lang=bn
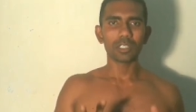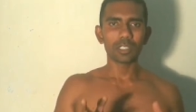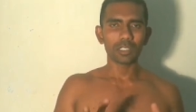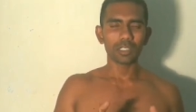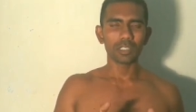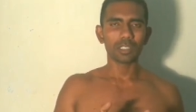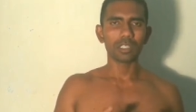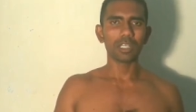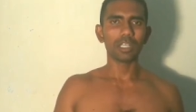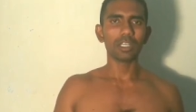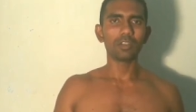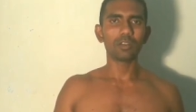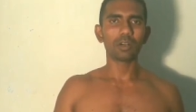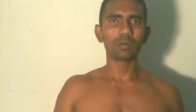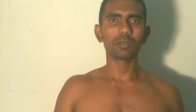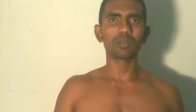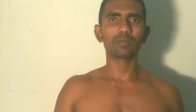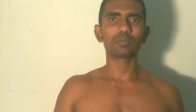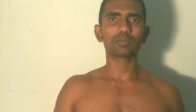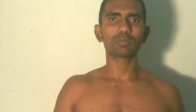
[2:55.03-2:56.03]
এই লবণ
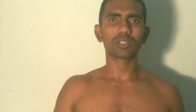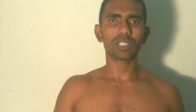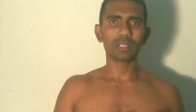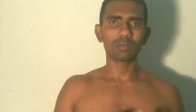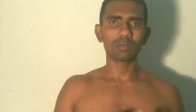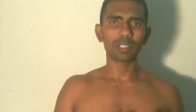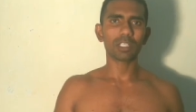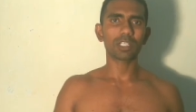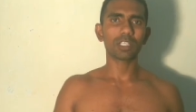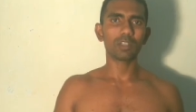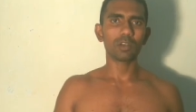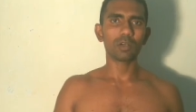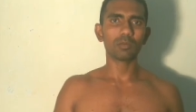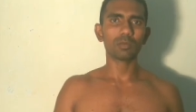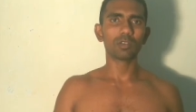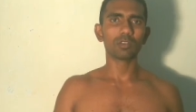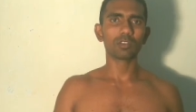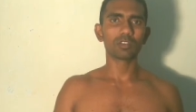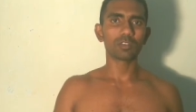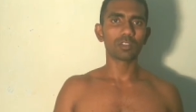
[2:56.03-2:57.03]
তার মানে কি লবণ
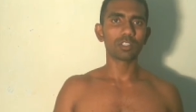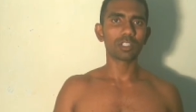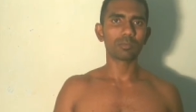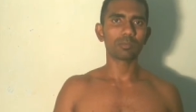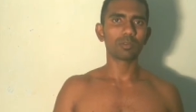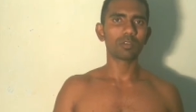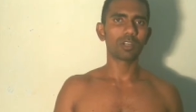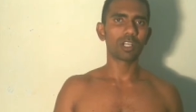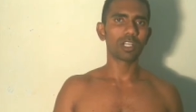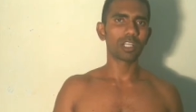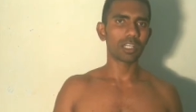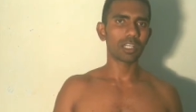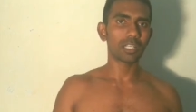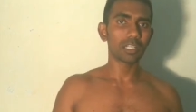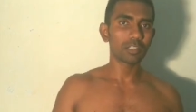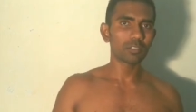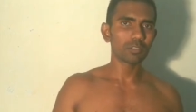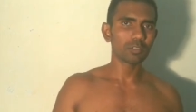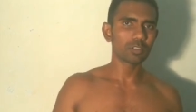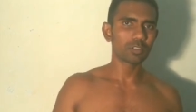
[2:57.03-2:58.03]
সোডিয়াম ক্লোরাইড এখানে কিন্তু
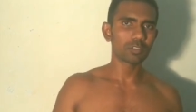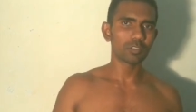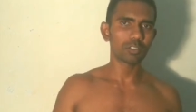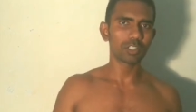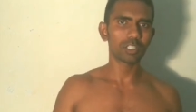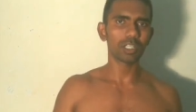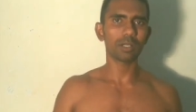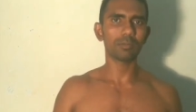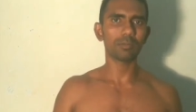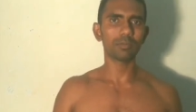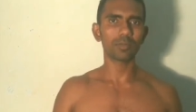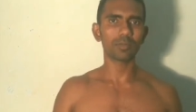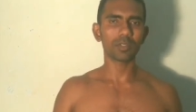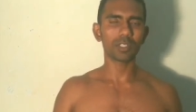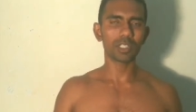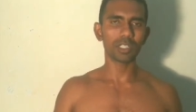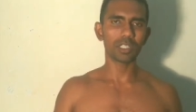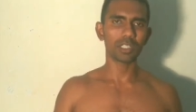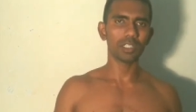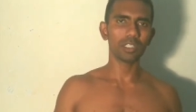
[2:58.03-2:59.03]
সোডিয়াম কি
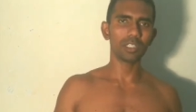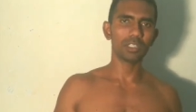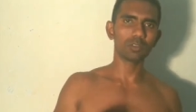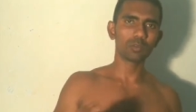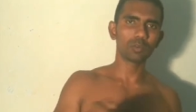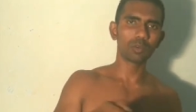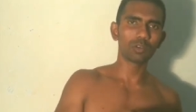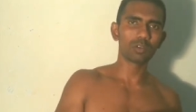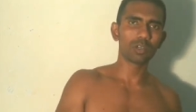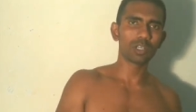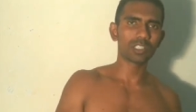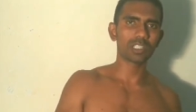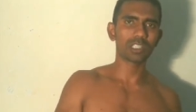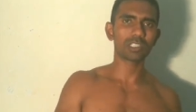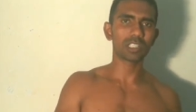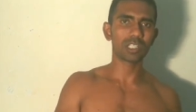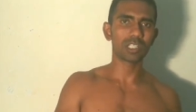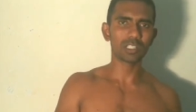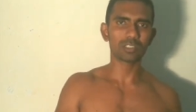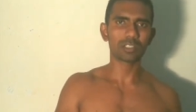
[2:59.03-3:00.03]
ইনক্লুড হয়ে যাচ্ছে
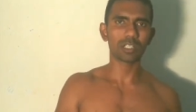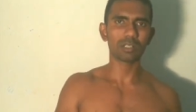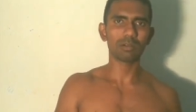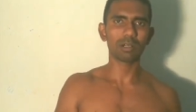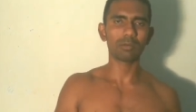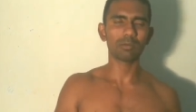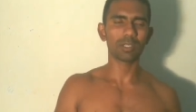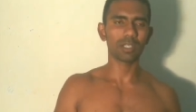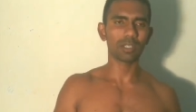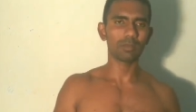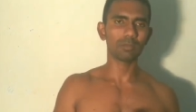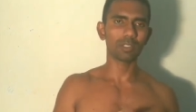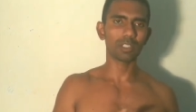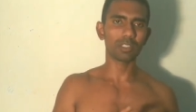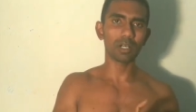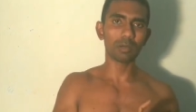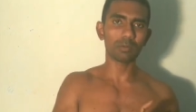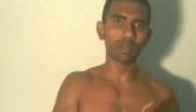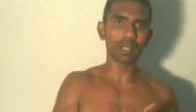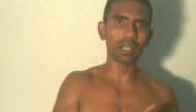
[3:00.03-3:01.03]
এক্সট্রাভাবে এমনিতেও
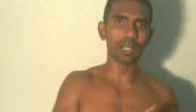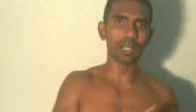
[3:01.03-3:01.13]
আমরা খাবার